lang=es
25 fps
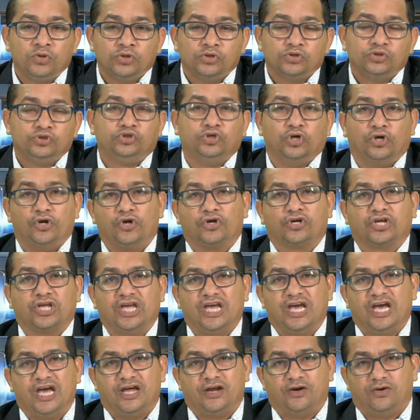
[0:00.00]
Yo no
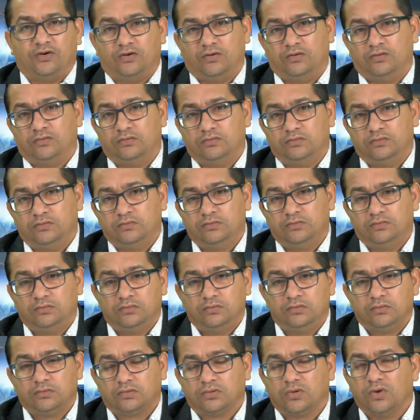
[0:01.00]
quiero
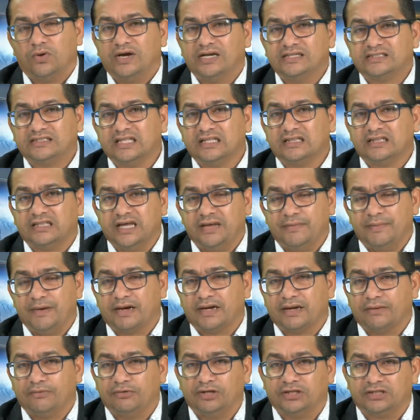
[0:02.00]
con este tema
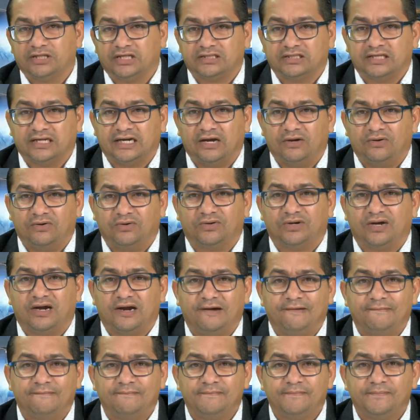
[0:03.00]
que voy a tratar
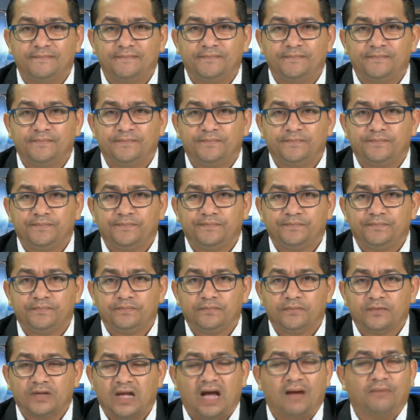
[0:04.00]
ahora
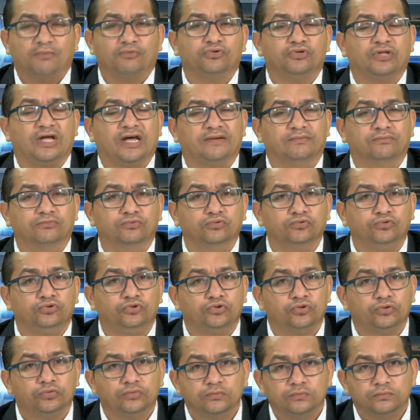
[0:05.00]
abundar
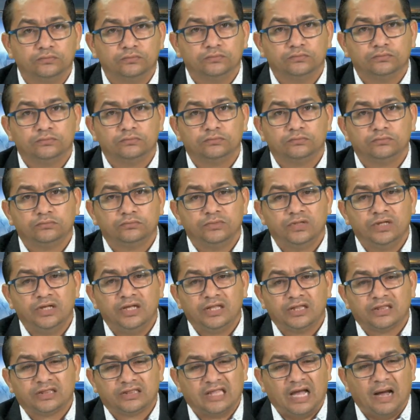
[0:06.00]
mucho.
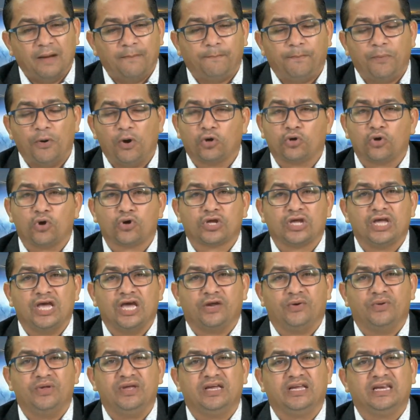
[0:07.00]
Tampoco
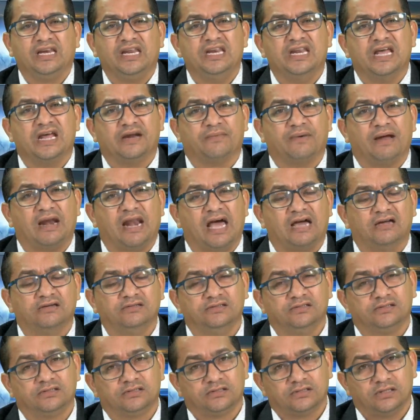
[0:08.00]
quiero inclinar
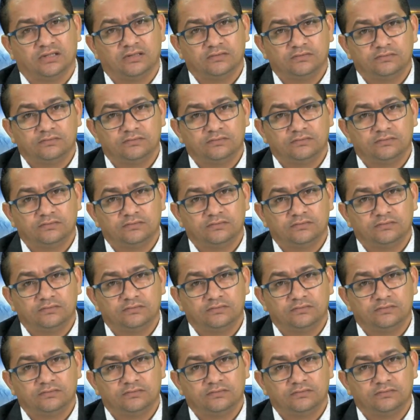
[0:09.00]
balanza.